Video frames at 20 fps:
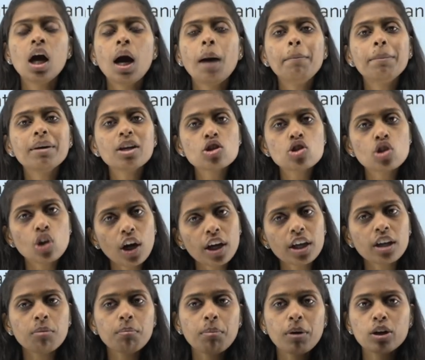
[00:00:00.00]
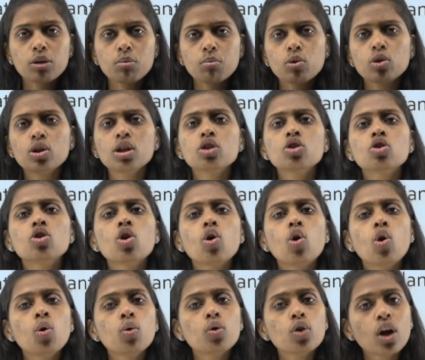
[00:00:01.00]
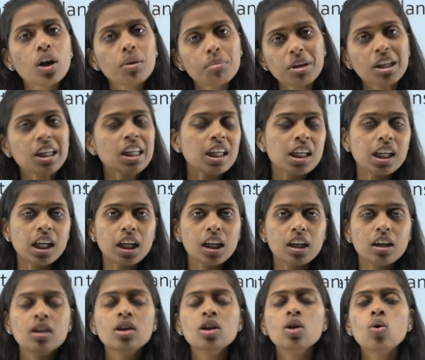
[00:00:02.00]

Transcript: அப்படி ஜாயின் பண்ணும்போது இதனோட ஓவரால் மீனிங் என்ன